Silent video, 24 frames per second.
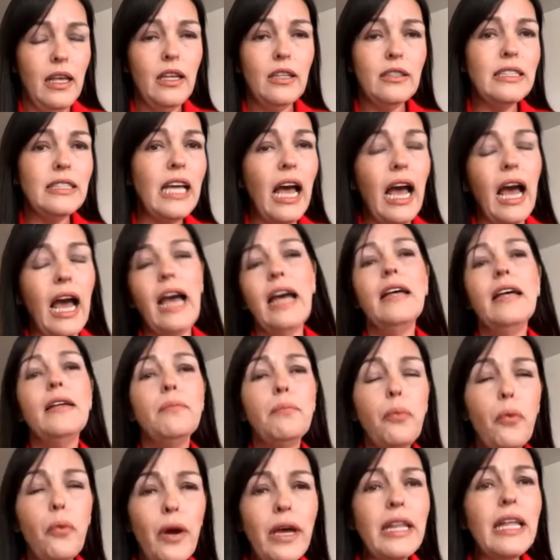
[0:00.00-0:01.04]
O sea,
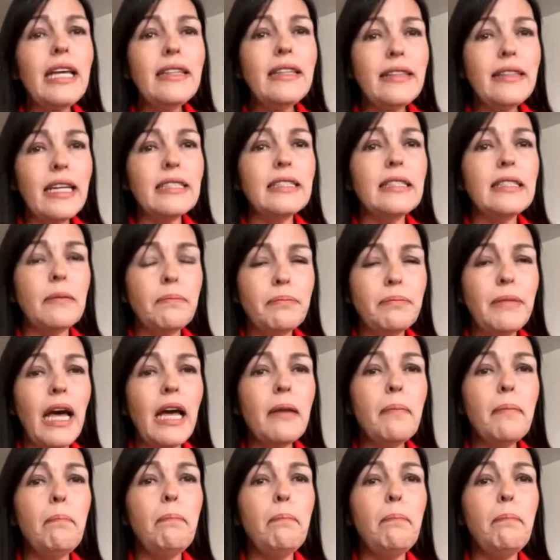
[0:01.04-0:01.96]
puede interceptar